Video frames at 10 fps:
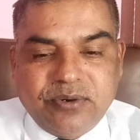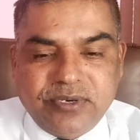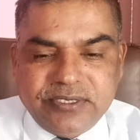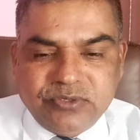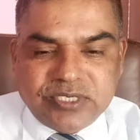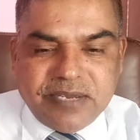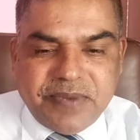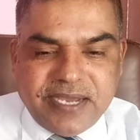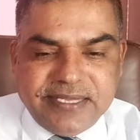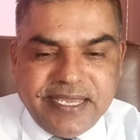और उसके
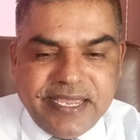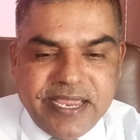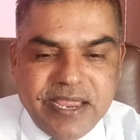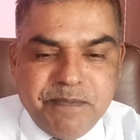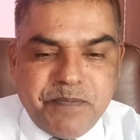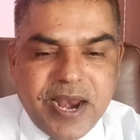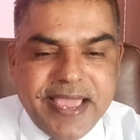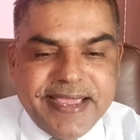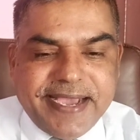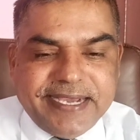बाद है
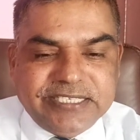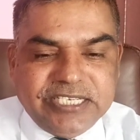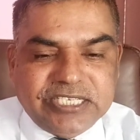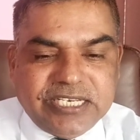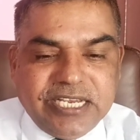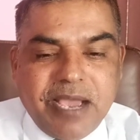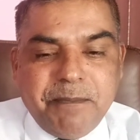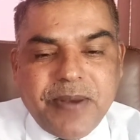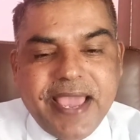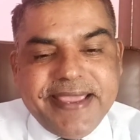एम्प्लाय असिस्ट
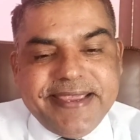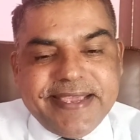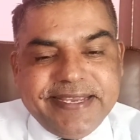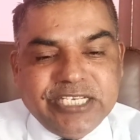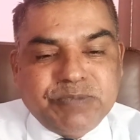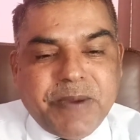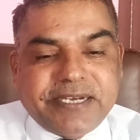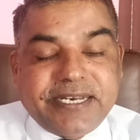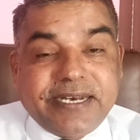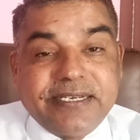एम्प्लाय
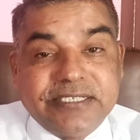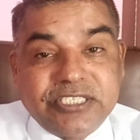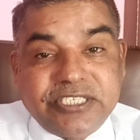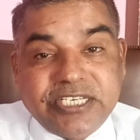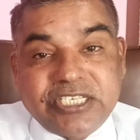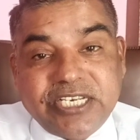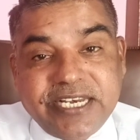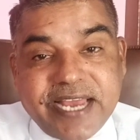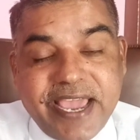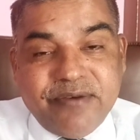इंस्पेक्टर सिक्सटी
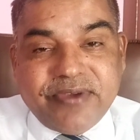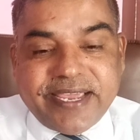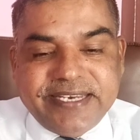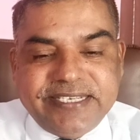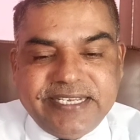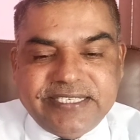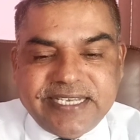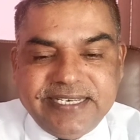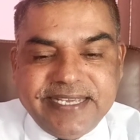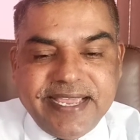नाइन वैकेंसियाँ
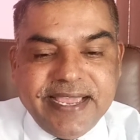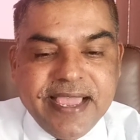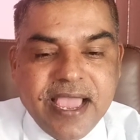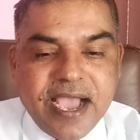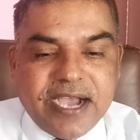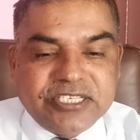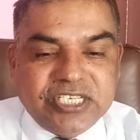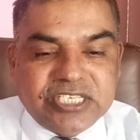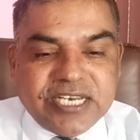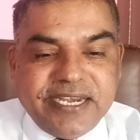इसके लिए हैं
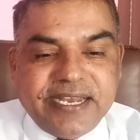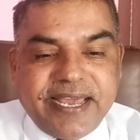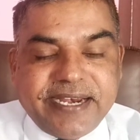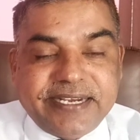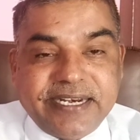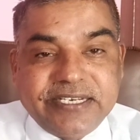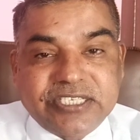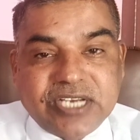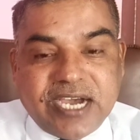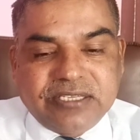असिस्टेंट डायरेक्टर
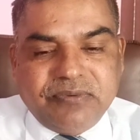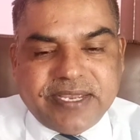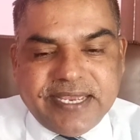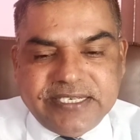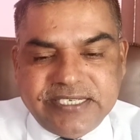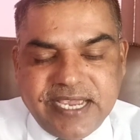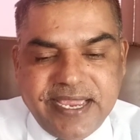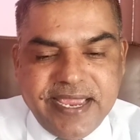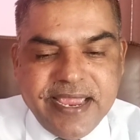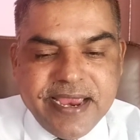सात वैकेंसियाँ
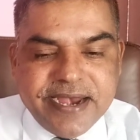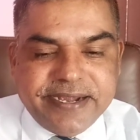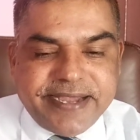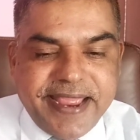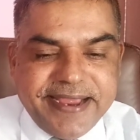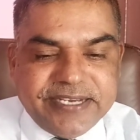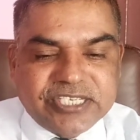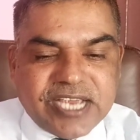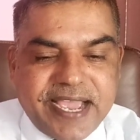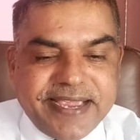हैं टैंक
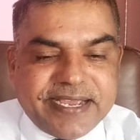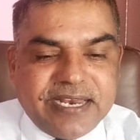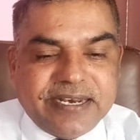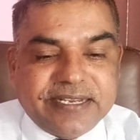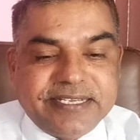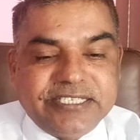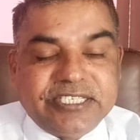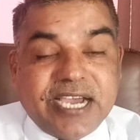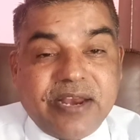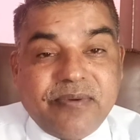सहायक कर रखी
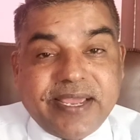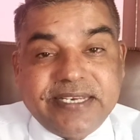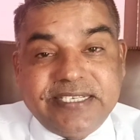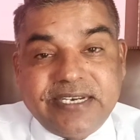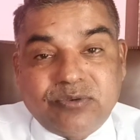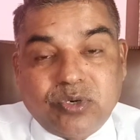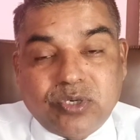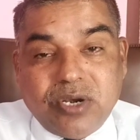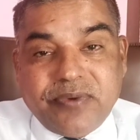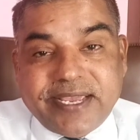चार वैकेंसियां
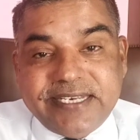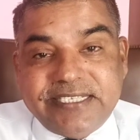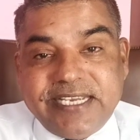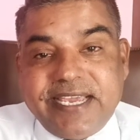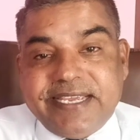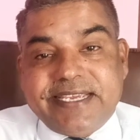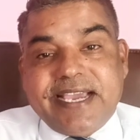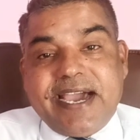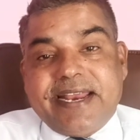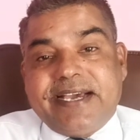टोटल वैकेंसियां हैं
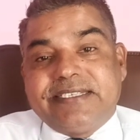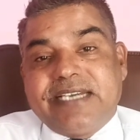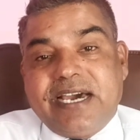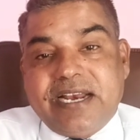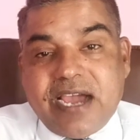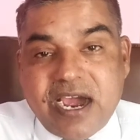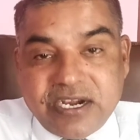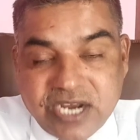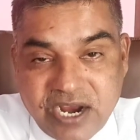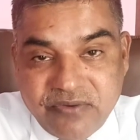ग्यारह हजार
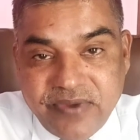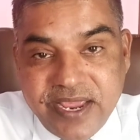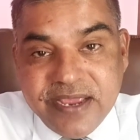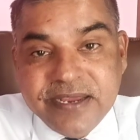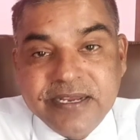अट्ठानवे